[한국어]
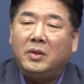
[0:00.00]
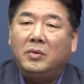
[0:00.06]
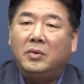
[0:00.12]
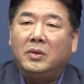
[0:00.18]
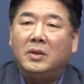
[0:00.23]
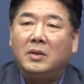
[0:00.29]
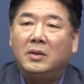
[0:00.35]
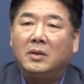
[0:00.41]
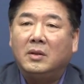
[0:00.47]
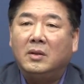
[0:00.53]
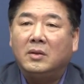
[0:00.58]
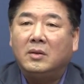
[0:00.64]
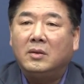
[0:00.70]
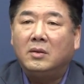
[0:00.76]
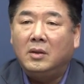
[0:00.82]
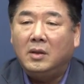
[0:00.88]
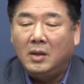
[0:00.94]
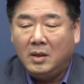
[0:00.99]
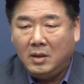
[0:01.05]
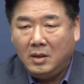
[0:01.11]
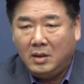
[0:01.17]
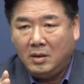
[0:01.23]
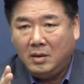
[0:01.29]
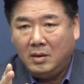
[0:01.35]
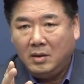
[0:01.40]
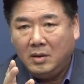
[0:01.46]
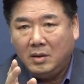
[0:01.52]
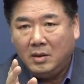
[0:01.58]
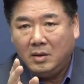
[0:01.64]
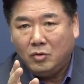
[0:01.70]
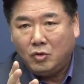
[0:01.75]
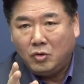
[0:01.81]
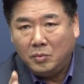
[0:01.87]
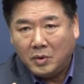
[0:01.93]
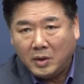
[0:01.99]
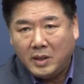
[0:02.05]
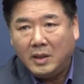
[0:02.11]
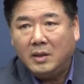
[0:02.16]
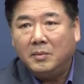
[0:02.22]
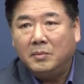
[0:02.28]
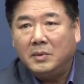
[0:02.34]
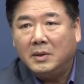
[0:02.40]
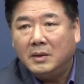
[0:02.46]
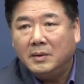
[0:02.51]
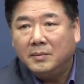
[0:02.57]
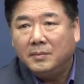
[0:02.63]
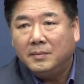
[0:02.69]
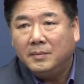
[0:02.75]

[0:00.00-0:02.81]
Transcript: 이루어지는 것을 주목해야 됩니다.